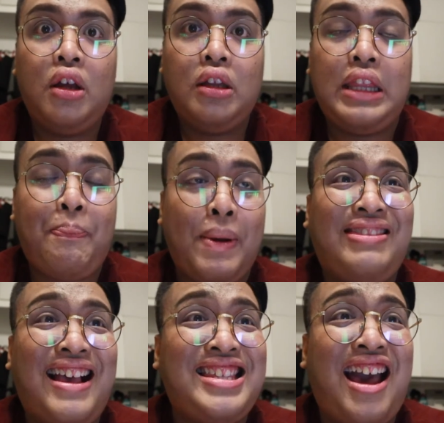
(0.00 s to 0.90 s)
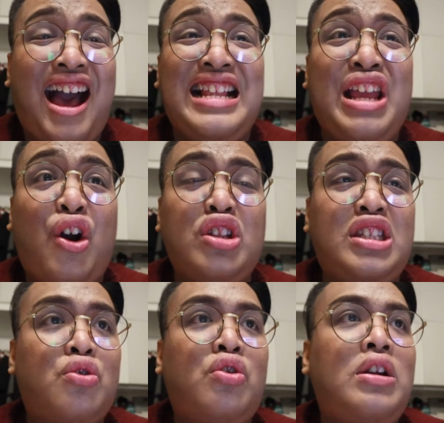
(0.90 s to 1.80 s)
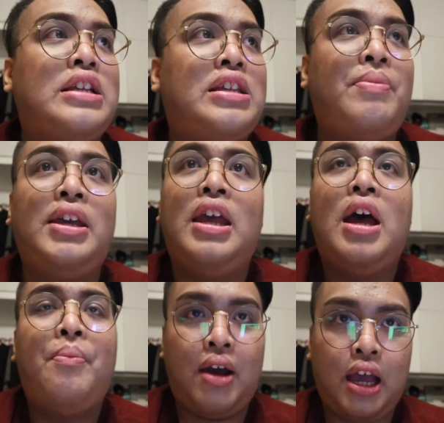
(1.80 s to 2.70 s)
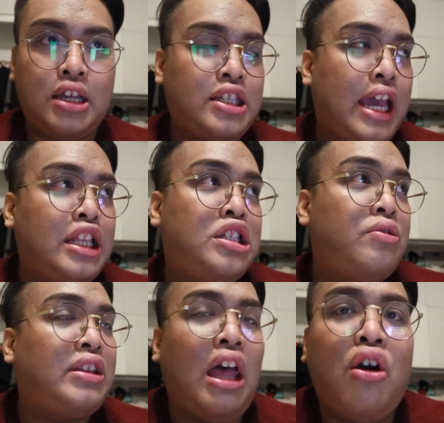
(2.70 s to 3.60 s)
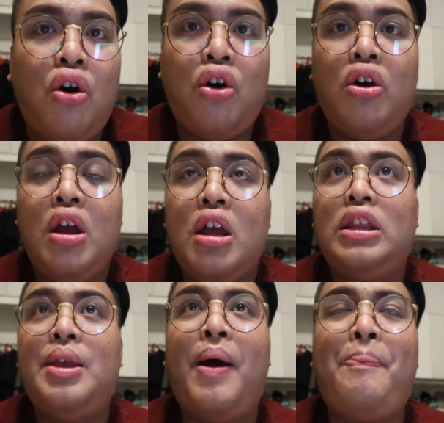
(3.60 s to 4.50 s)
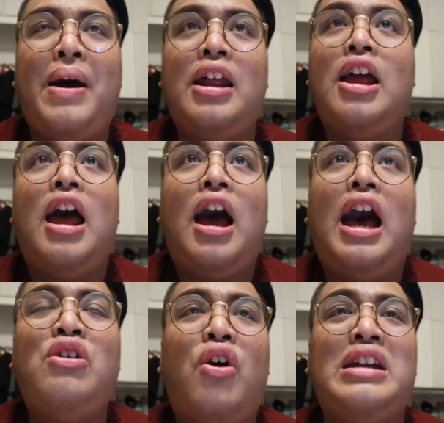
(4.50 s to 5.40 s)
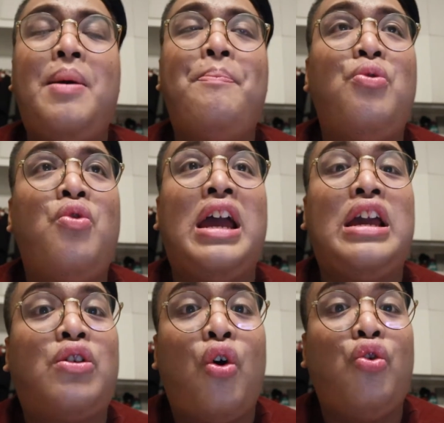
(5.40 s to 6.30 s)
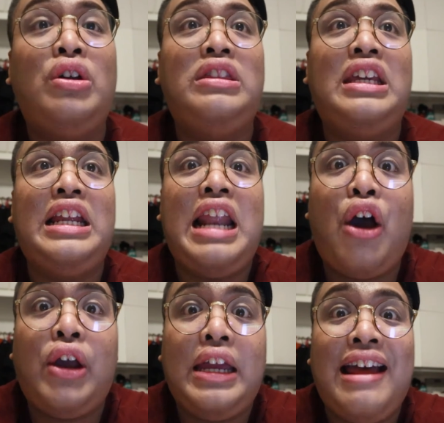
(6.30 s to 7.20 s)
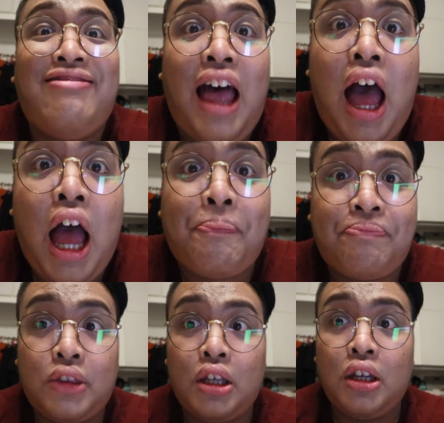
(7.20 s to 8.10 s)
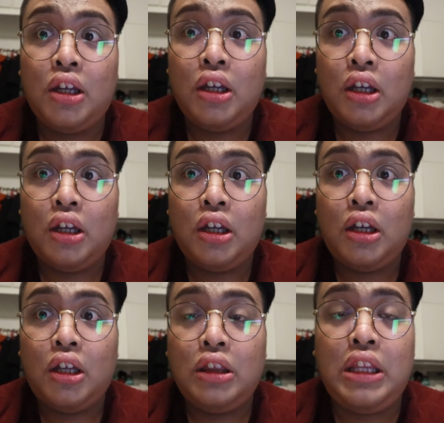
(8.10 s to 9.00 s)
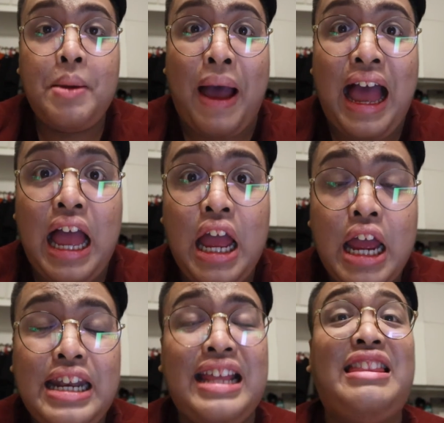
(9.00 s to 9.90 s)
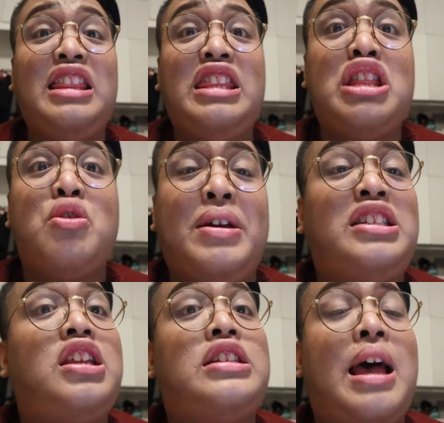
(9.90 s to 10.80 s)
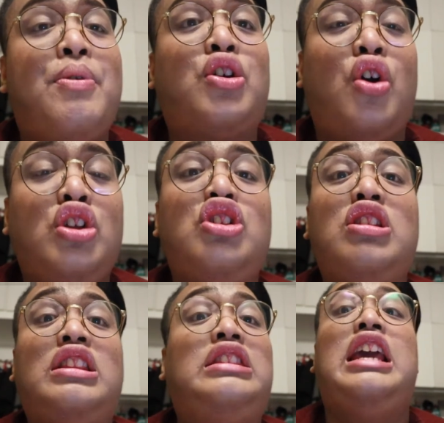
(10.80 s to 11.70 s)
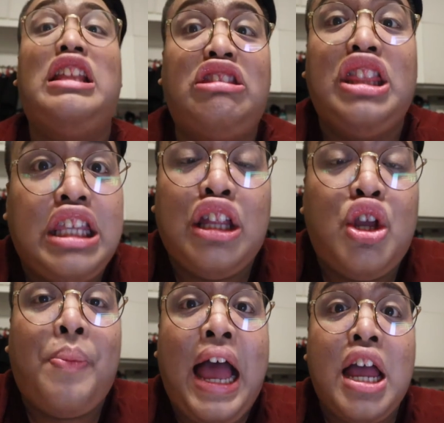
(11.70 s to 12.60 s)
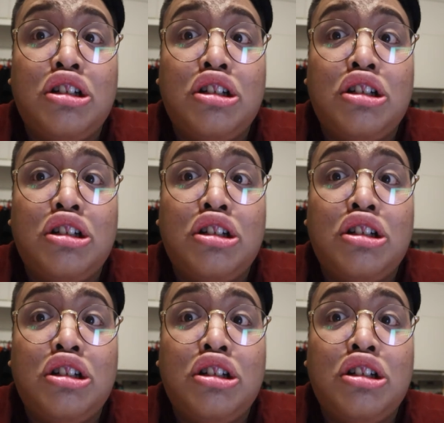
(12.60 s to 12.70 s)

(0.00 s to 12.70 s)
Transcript: dapat nasa kalye ako, siguro nasa may mga side street ako 'di ba parang ano kayang buhay ko kung hindi nila ako in-adapt? Di ba? Naintindihan niyo ba yung sinasabi ko? Naintindihan niyo ba?